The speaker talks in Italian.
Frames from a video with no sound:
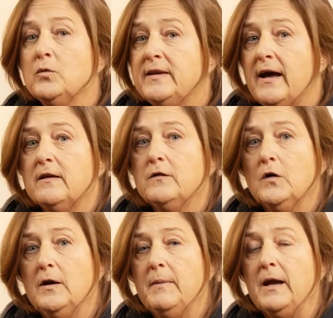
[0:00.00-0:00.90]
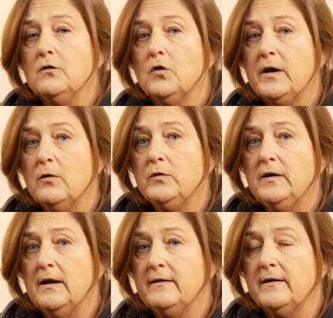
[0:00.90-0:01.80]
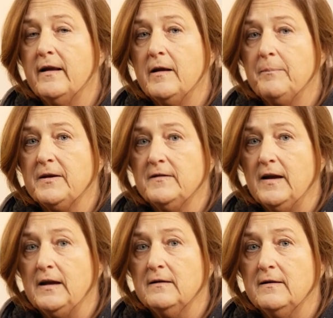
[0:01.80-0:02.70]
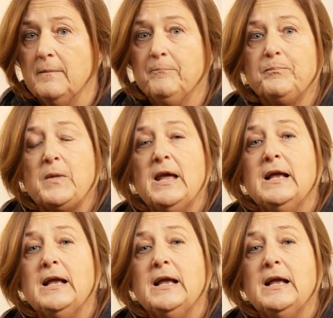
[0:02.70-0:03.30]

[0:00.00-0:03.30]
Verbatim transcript: un terzo elemento che è utile tenere presente,